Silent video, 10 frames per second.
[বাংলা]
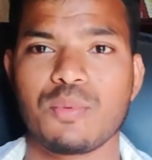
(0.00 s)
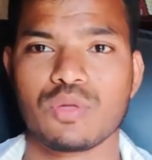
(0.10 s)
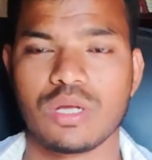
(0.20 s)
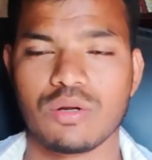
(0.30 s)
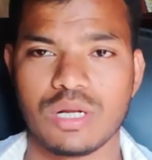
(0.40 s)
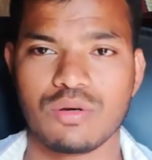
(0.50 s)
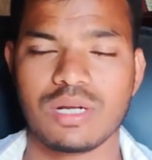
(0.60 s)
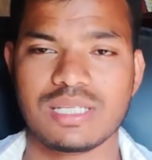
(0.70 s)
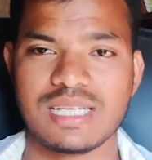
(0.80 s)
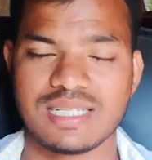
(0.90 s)
প্রতারণার
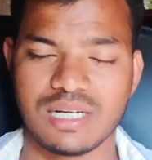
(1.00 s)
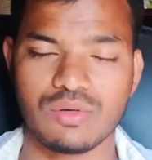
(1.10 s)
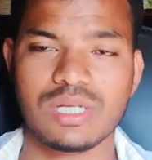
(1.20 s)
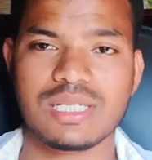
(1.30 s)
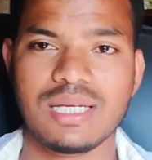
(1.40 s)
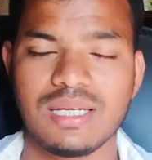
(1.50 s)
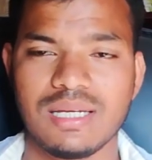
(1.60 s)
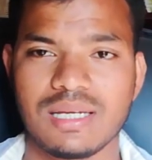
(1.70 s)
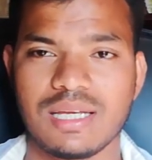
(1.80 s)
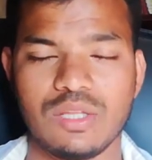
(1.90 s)
করার চেষ্টা করেছে
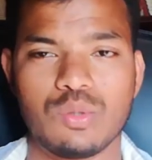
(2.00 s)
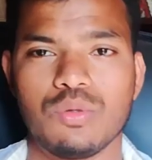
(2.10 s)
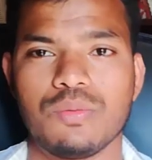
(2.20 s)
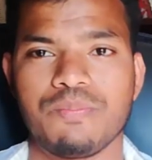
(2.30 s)
কিন্তু